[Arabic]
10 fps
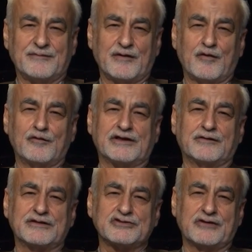او هو
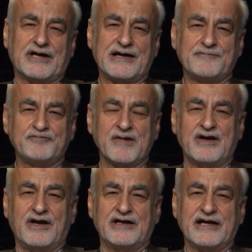التوجه العام
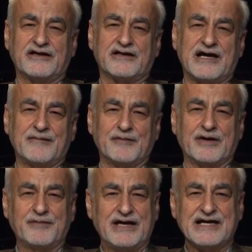للنظام
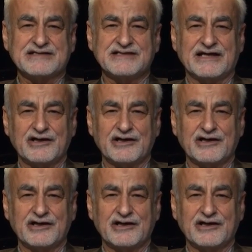بالعكس يعني